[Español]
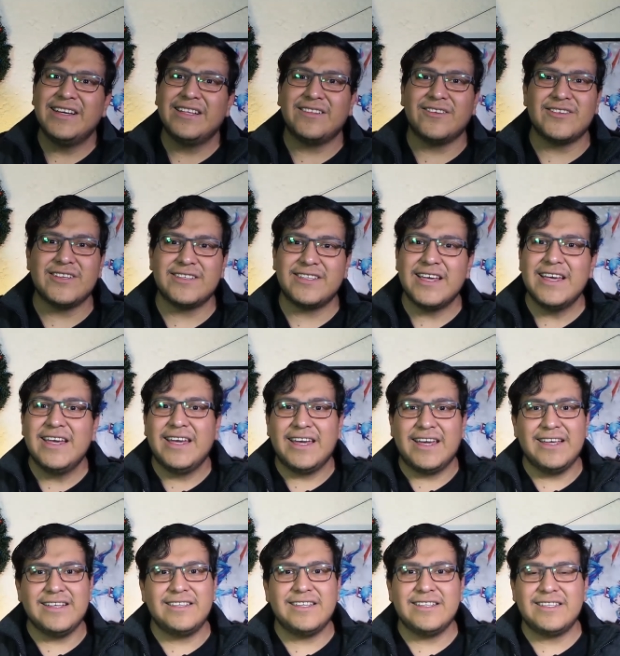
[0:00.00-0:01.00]
Entonces,
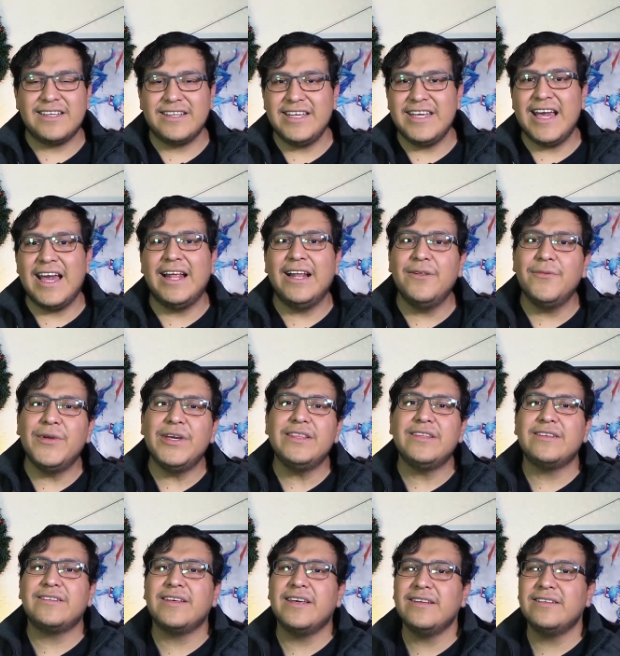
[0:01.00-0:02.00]
ese sería el
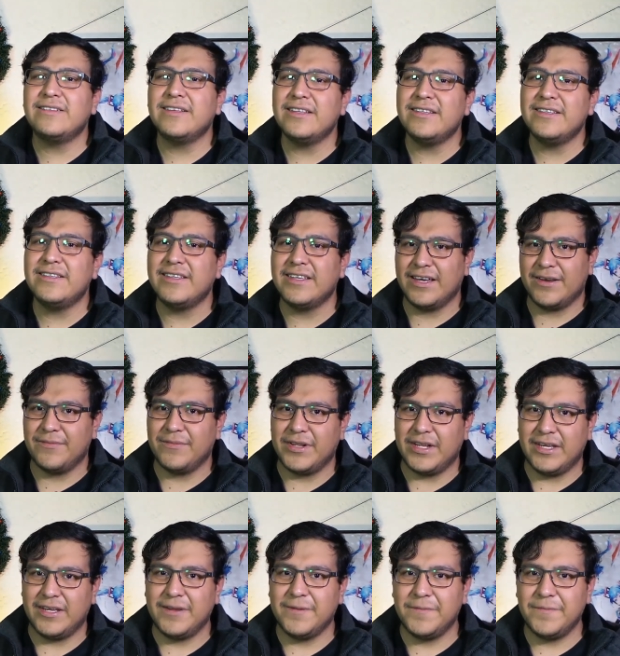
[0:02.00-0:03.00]
26 de
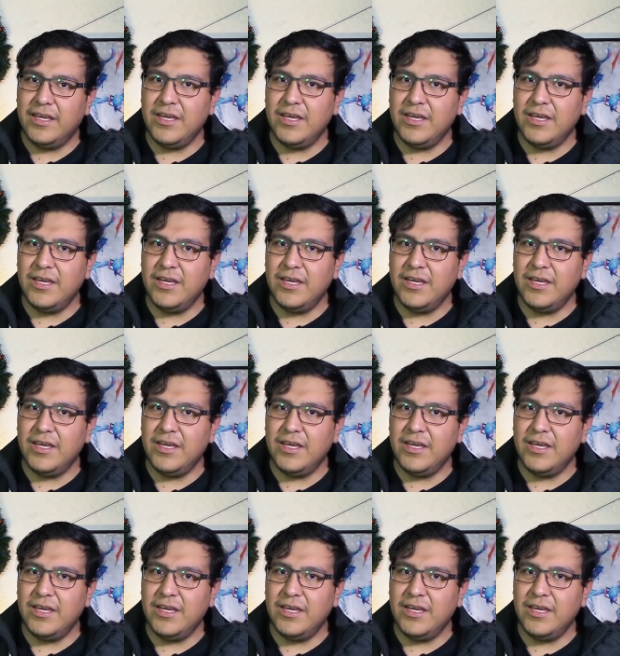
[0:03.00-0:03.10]
diciembre.